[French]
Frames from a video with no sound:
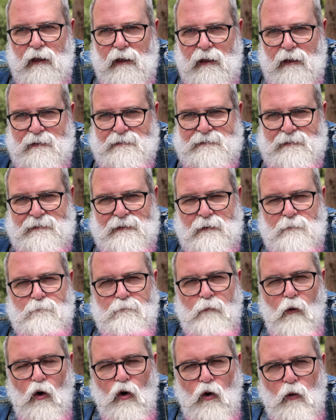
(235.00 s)
Et c'était
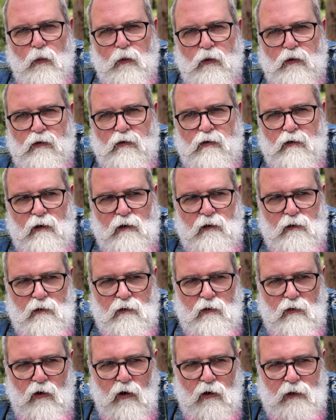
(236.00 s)
beaucoup plus
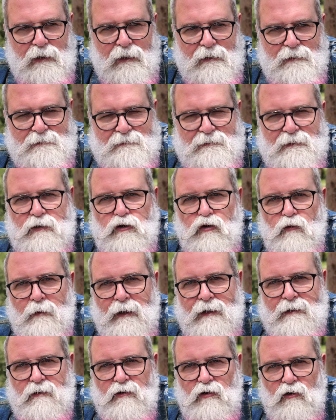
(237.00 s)
organisé que
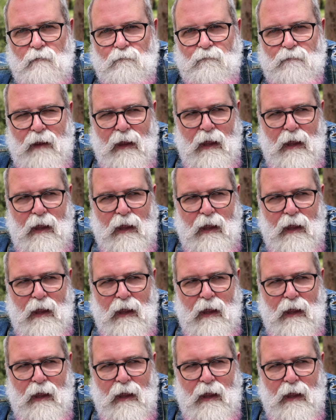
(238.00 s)
maintenant.